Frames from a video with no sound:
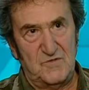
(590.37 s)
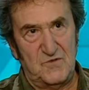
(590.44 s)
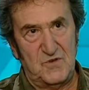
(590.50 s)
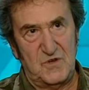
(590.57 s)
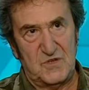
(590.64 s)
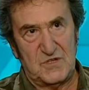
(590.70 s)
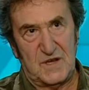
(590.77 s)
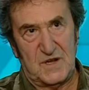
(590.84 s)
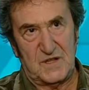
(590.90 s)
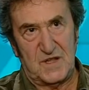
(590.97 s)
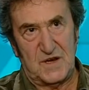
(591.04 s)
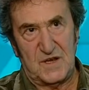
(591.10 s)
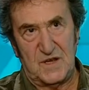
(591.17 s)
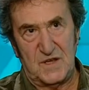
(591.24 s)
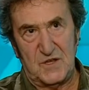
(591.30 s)
«В чудесах,
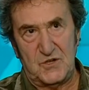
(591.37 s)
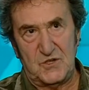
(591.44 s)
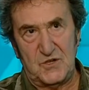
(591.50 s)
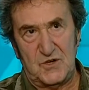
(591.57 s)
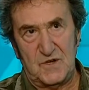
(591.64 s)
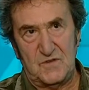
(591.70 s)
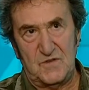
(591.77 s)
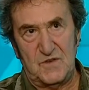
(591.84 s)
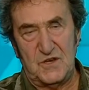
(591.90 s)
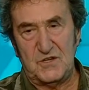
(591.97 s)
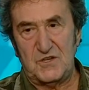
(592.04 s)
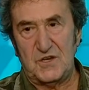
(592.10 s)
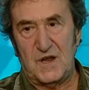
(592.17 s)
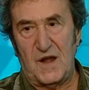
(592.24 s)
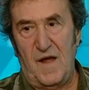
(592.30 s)
трагедиях черного
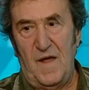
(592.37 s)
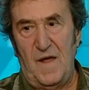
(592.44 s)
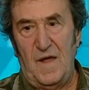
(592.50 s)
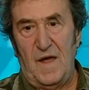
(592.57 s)
ящика».